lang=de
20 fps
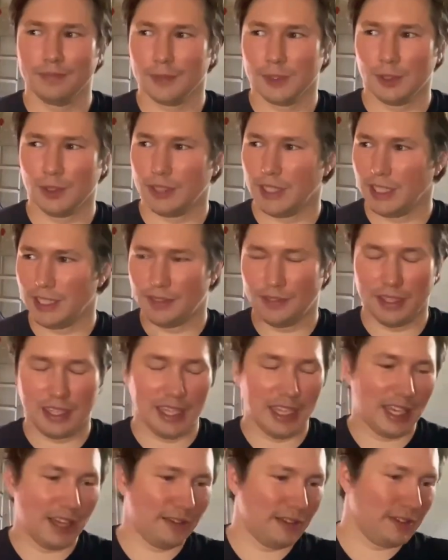Oder als wäre
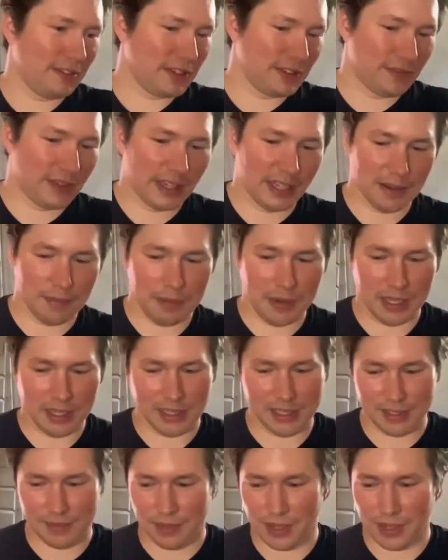da irgendwie was weggeplatzt,